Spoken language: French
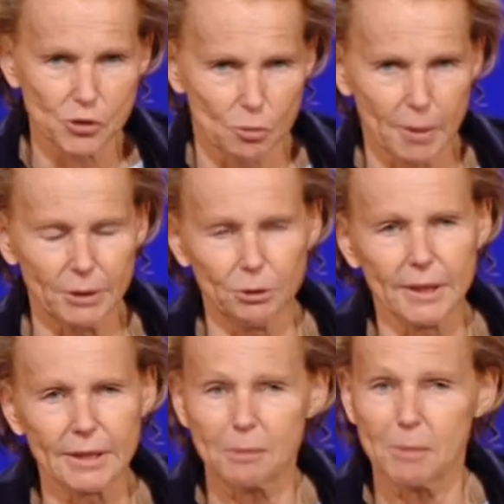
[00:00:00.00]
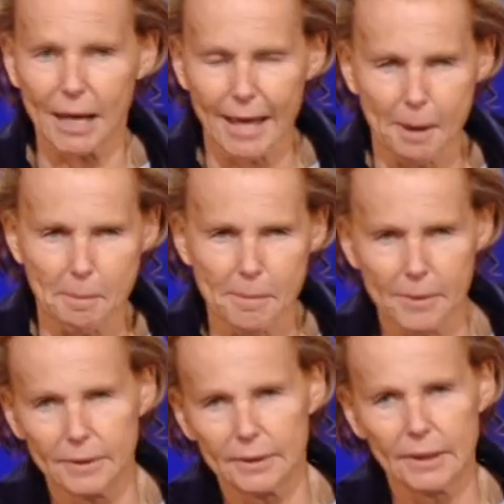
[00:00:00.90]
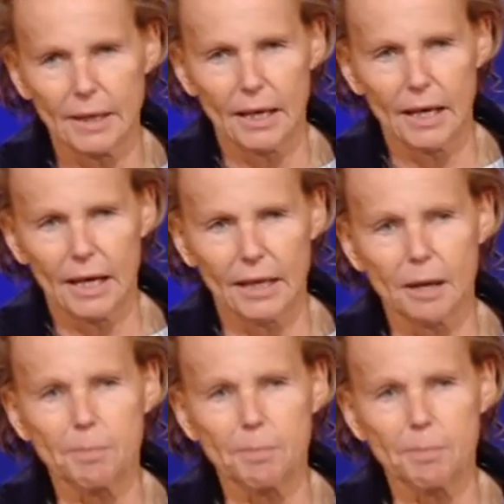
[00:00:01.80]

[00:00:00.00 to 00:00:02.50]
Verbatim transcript: Son prénom était Mariam. Elle a